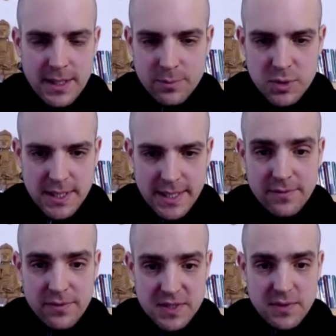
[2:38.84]
ich muss
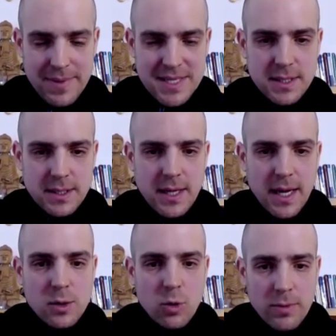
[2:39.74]
irgendwie was verbessern,
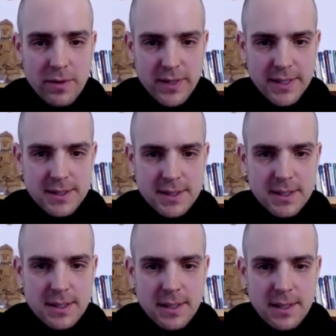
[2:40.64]
an die Oberfläche
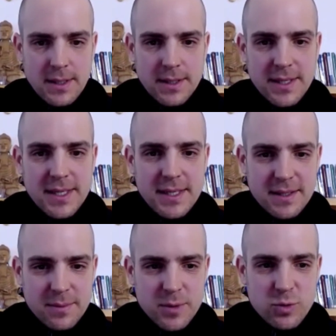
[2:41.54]
tritt,
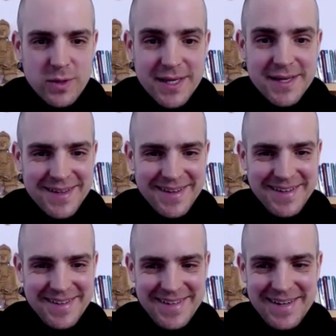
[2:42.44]
nicht, damit du nicht
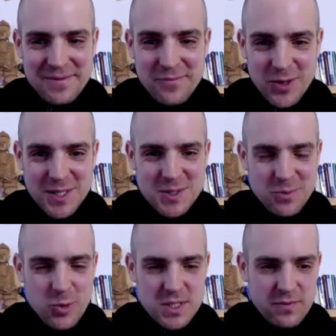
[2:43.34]
ja wirklich
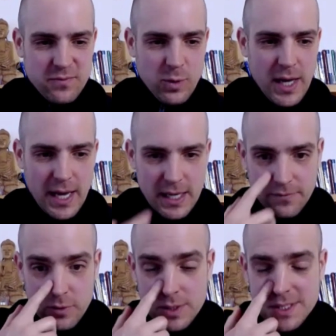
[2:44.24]
zum höchsten Wohle
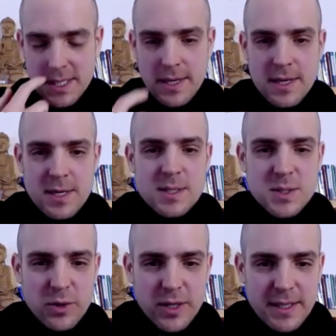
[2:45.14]
aller wirkst,
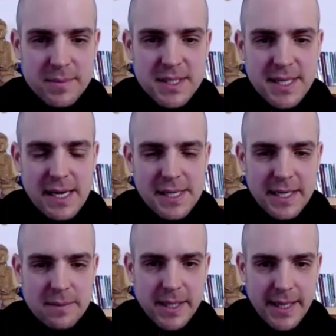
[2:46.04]
sondern damit dir all
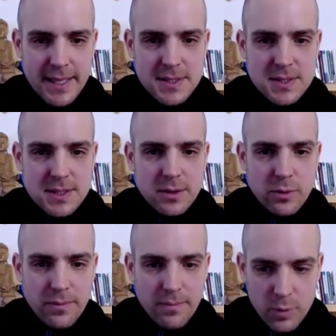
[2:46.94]
deine begrenzenden
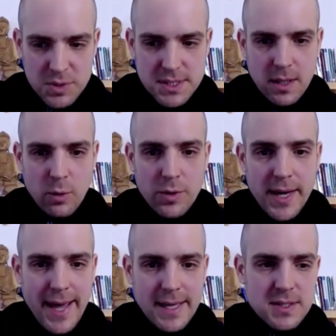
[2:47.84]
und Muster
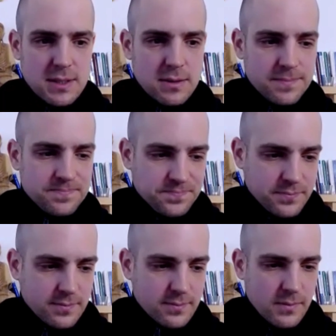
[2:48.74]
und Ängste
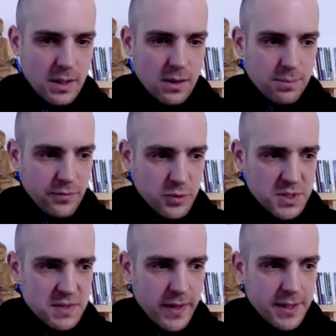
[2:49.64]

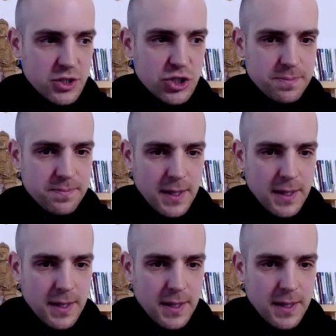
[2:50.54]
bewusst werden, die,